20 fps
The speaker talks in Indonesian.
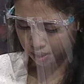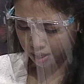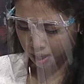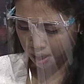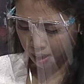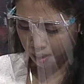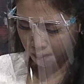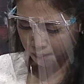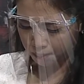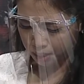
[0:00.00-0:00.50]

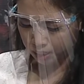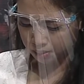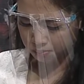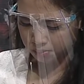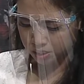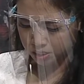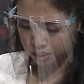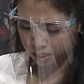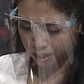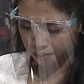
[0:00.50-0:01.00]
maka
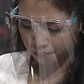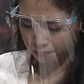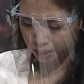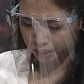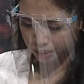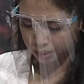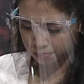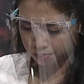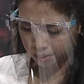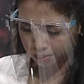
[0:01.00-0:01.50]
menjelang
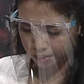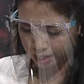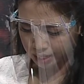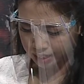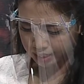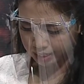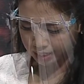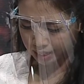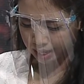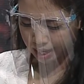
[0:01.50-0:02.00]
pagi
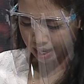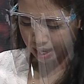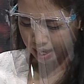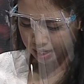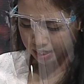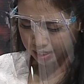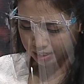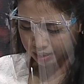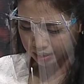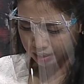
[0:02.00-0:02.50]
berbaliklah
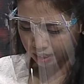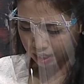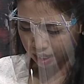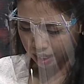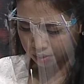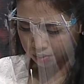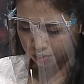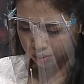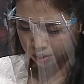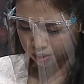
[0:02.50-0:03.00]
air ke
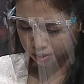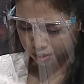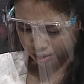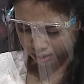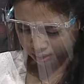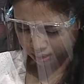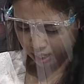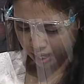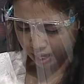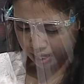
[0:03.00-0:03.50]
laut,
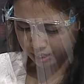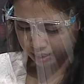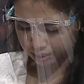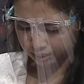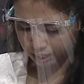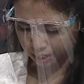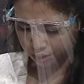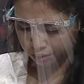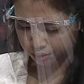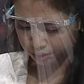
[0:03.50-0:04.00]
air ke
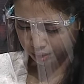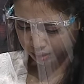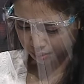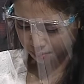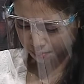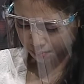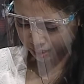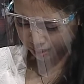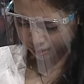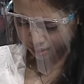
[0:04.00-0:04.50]
laut ke
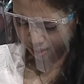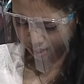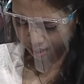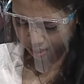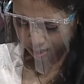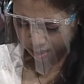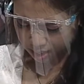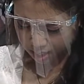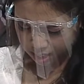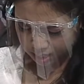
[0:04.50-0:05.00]
tempatnya,
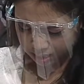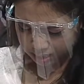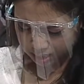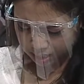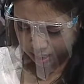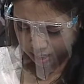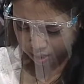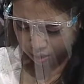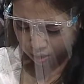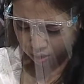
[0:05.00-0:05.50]

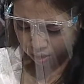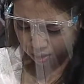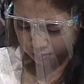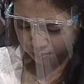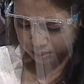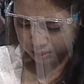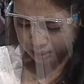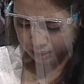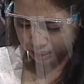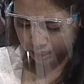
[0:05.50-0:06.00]
sedang orang
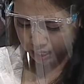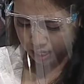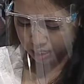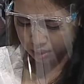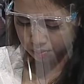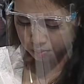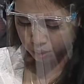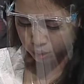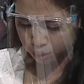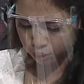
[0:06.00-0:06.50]
Mesir lari
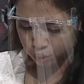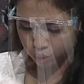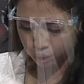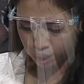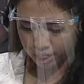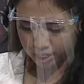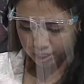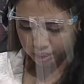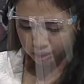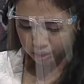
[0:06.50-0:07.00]
menuju
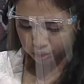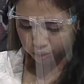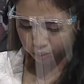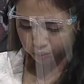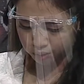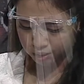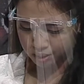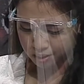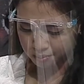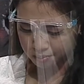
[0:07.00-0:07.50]
air itu.
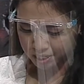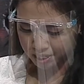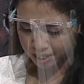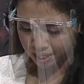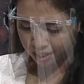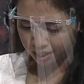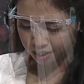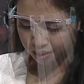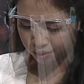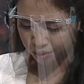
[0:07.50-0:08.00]

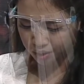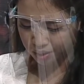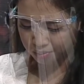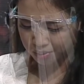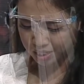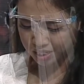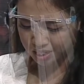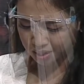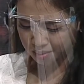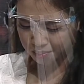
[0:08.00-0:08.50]
Demikianlah Tuhan
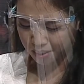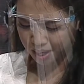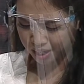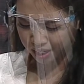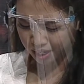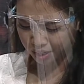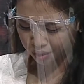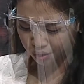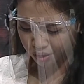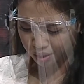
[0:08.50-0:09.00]

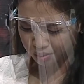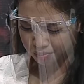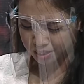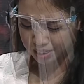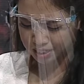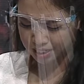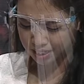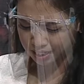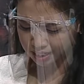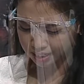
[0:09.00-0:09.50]
mencapakan orang
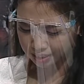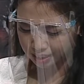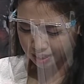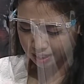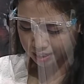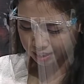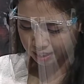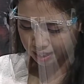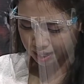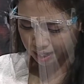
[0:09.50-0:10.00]
Mesir ke
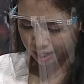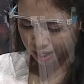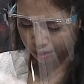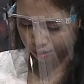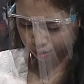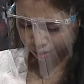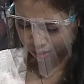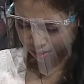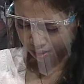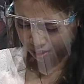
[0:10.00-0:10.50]
tengah-tengah laut.
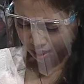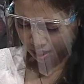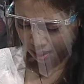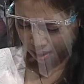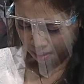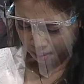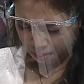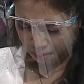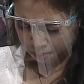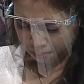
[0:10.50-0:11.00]

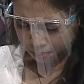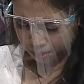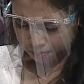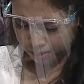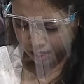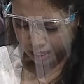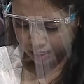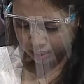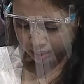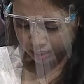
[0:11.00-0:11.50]

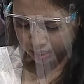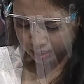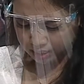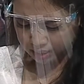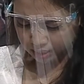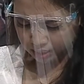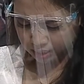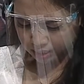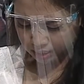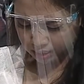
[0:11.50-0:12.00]
Berbaliklah
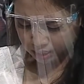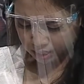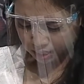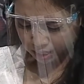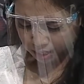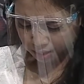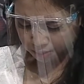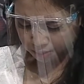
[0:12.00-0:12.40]
segala